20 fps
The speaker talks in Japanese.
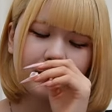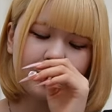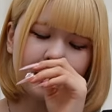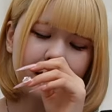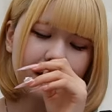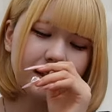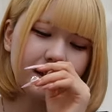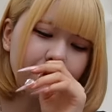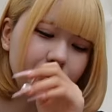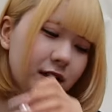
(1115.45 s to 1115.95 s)

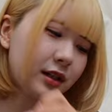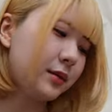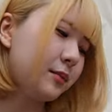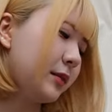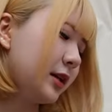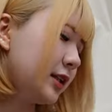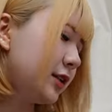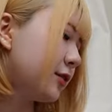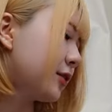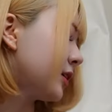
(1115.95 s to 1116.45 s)
テンション
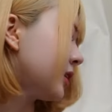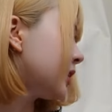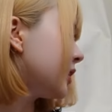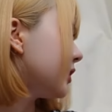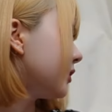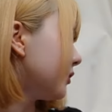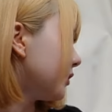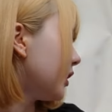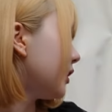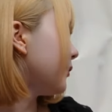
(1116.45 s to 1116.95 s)
感マジおか
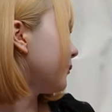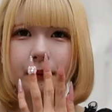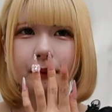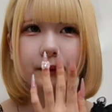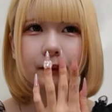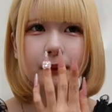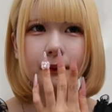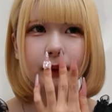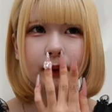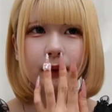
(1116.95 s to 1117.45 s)
しいよね
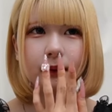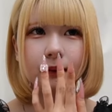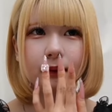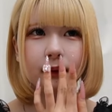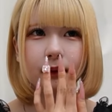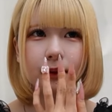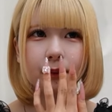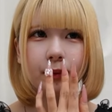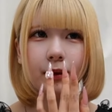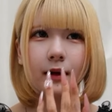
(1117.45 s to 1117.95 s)
本当に
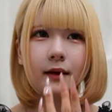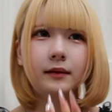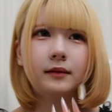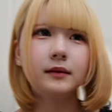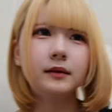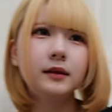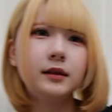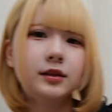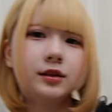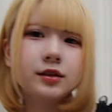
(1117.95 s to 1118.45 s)
やば
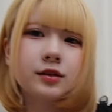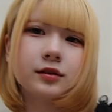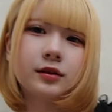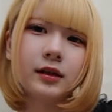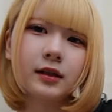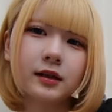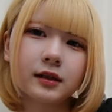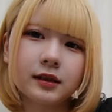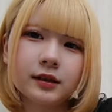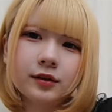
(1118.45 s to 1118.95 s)
いちょっと
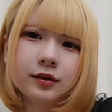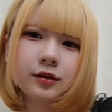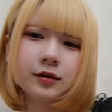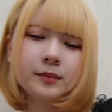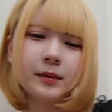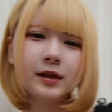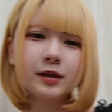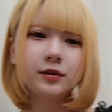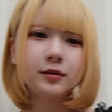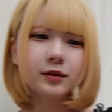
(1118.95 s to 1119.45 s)
なんかいろいろ
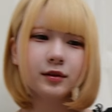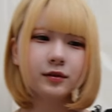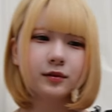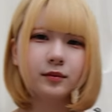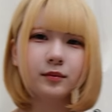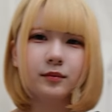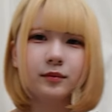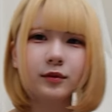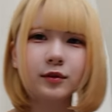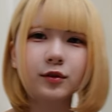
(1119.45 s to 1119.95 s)
メイク
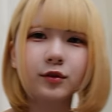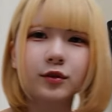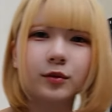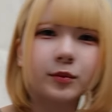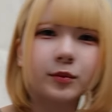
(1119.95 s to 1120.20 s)
道